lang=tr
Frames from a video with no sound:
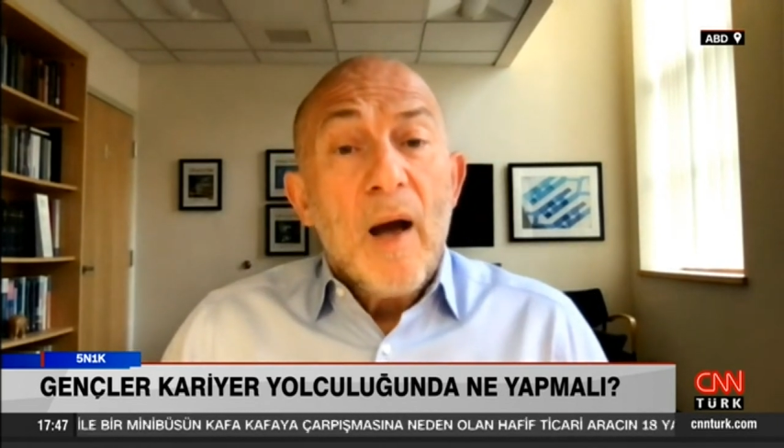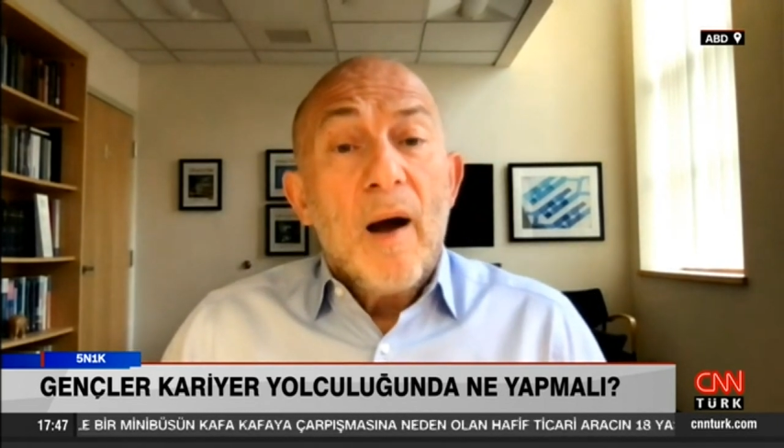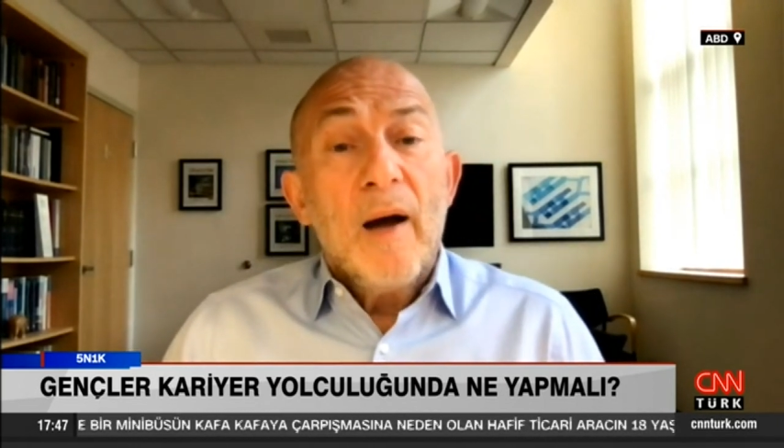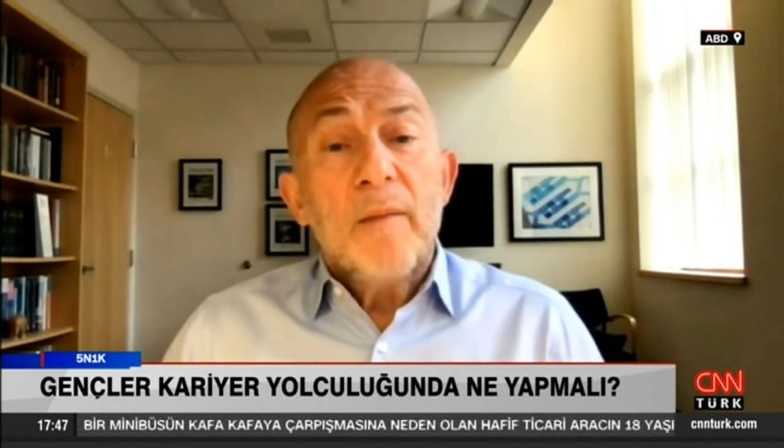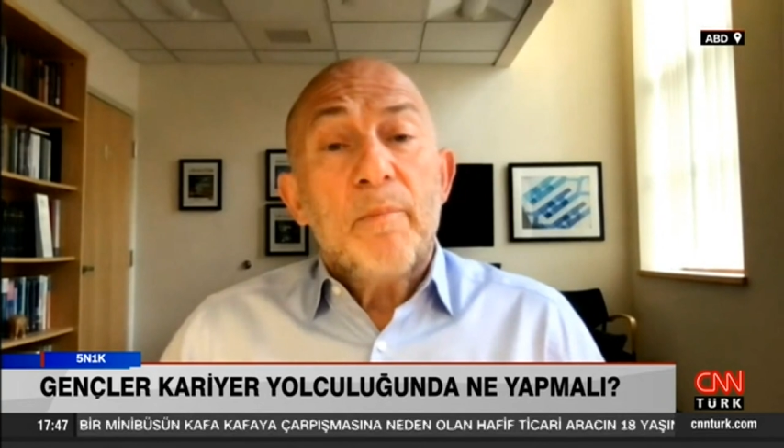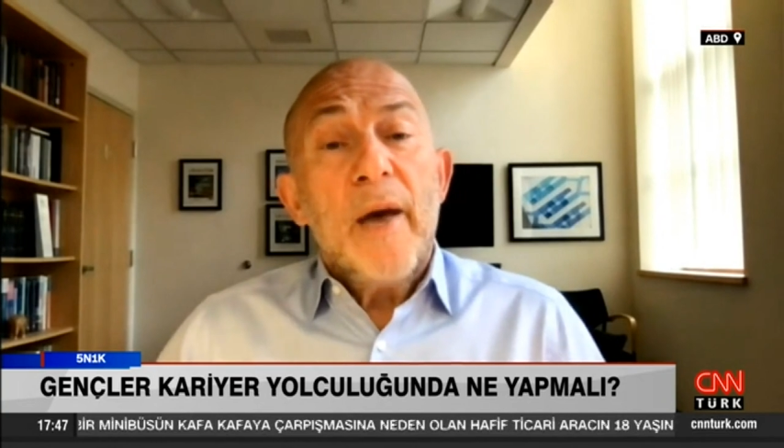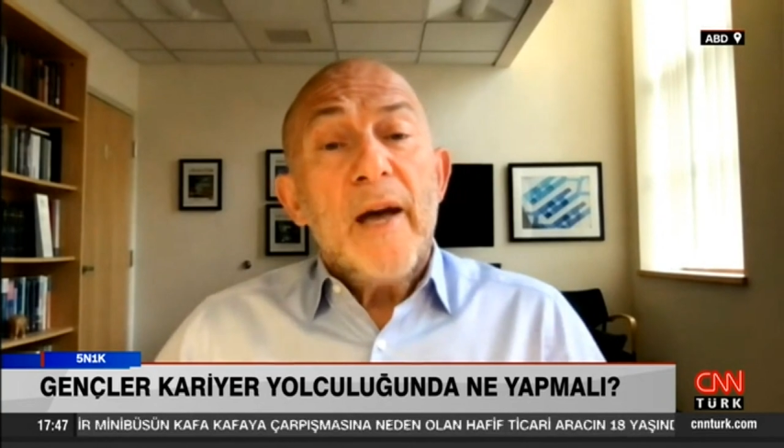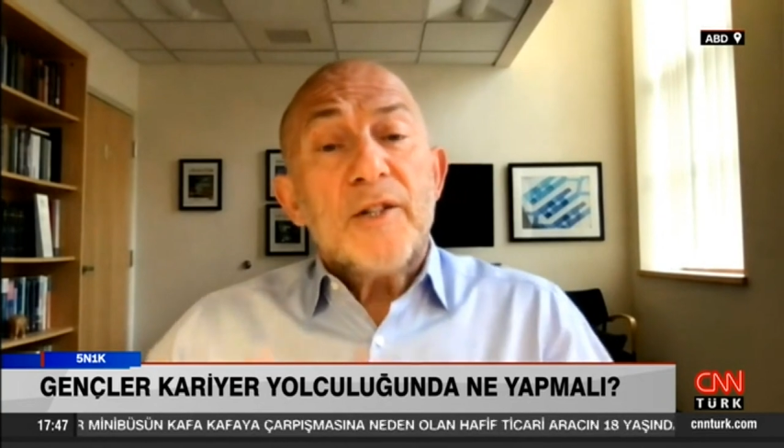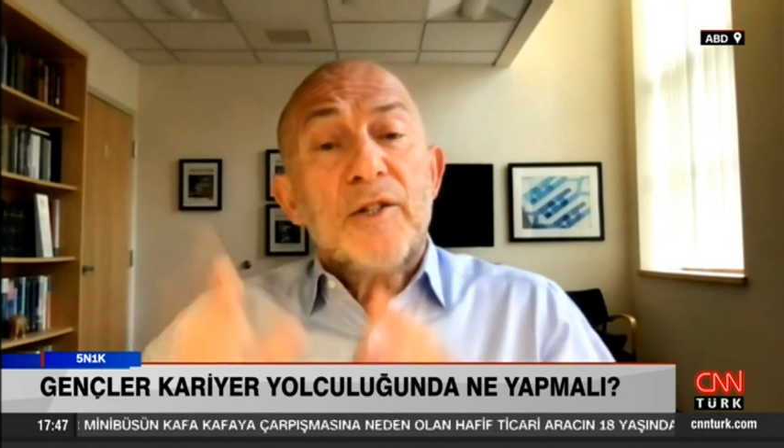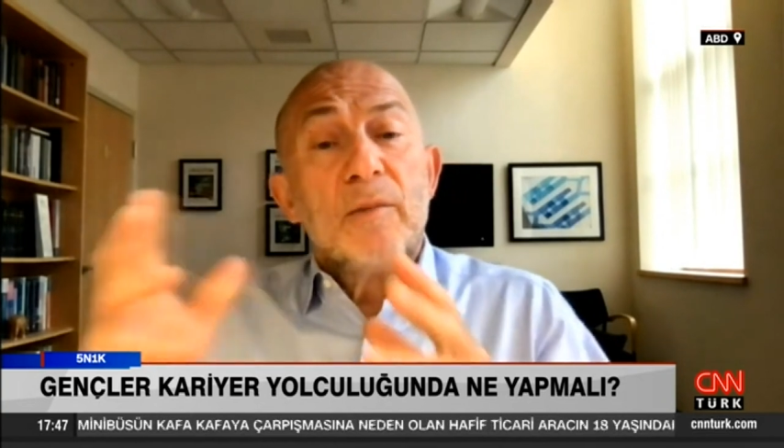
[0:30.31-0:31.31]
hani
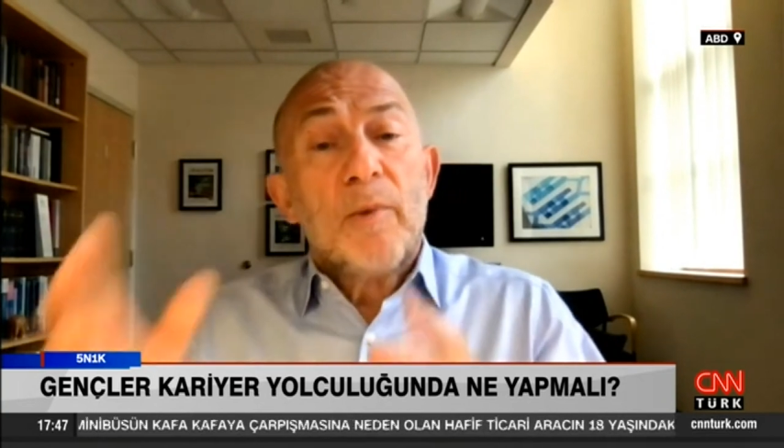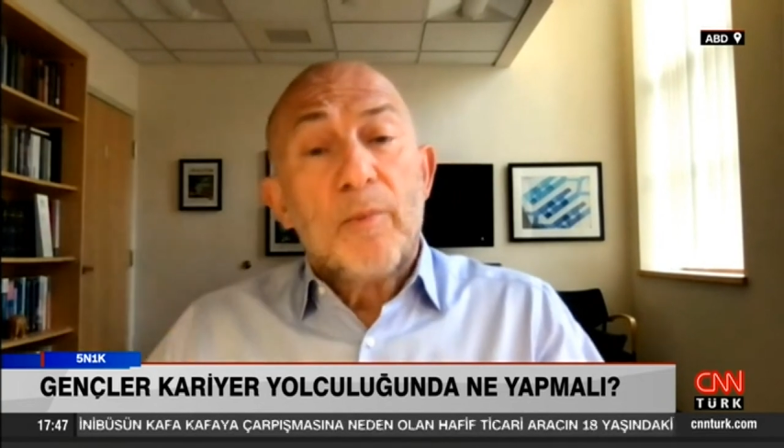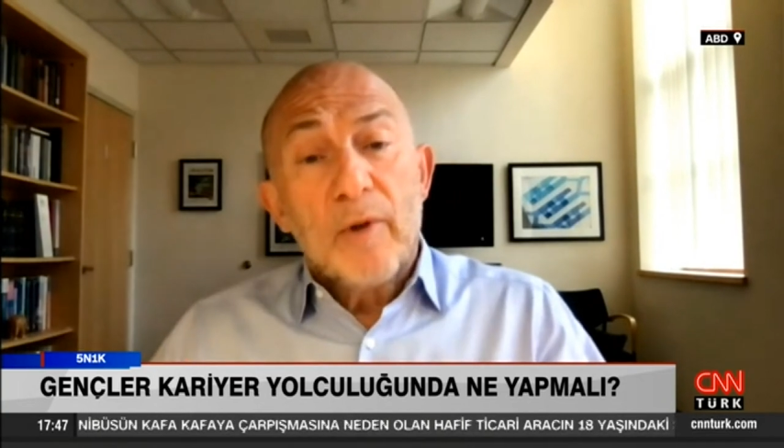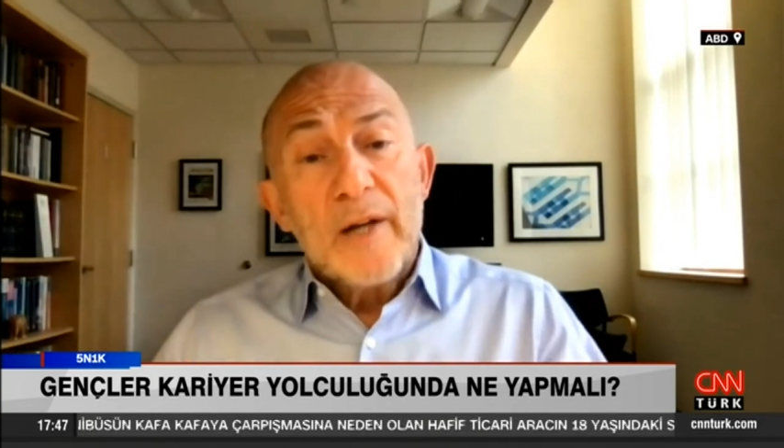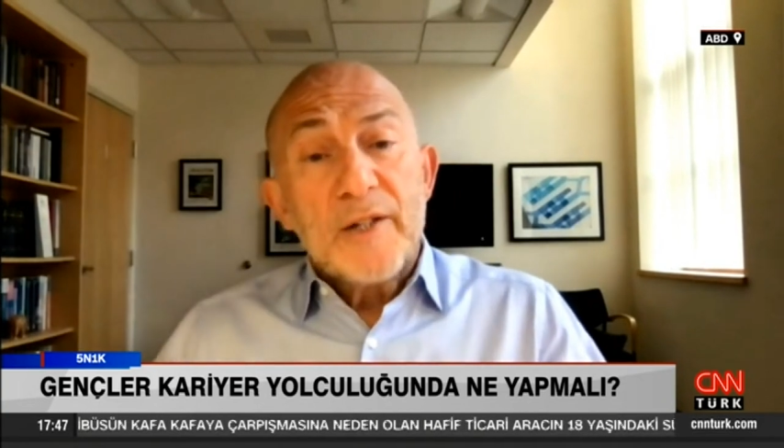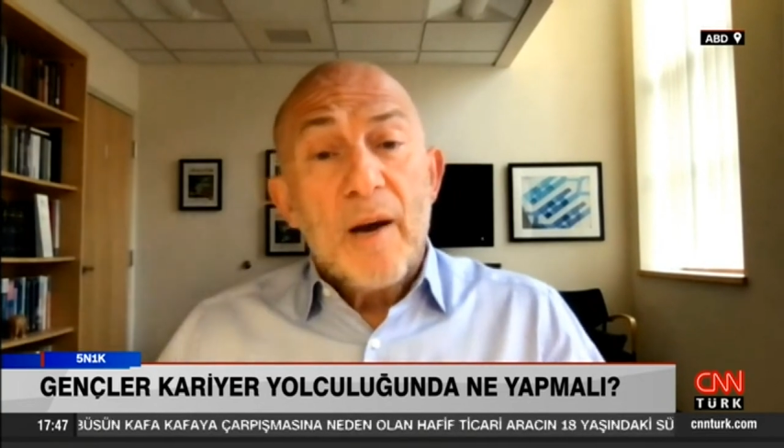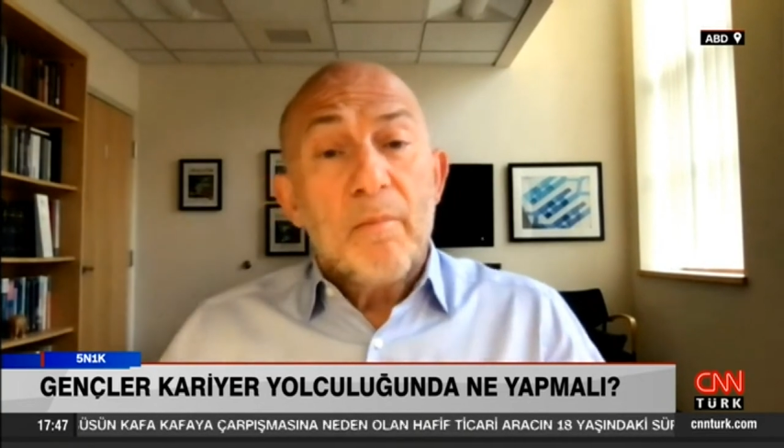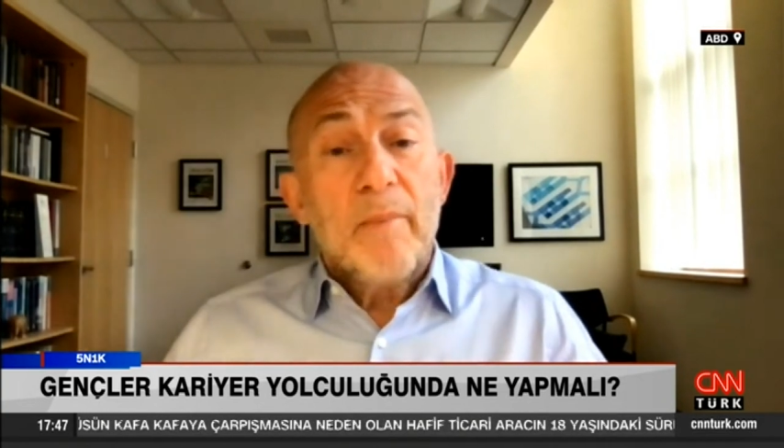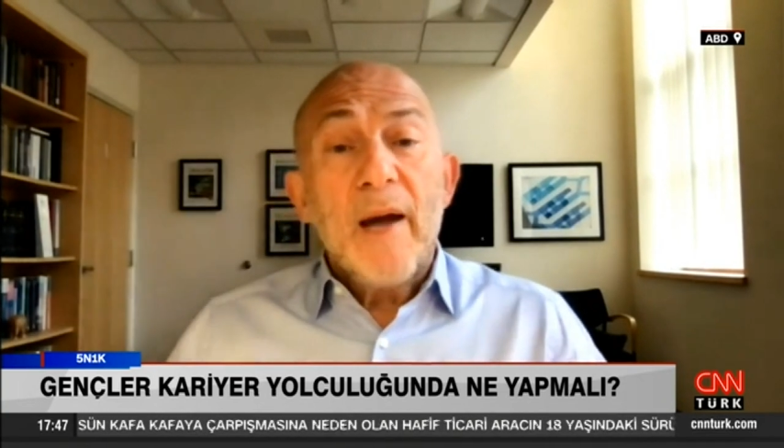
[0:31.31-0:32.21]
passion'ımı bulacağım,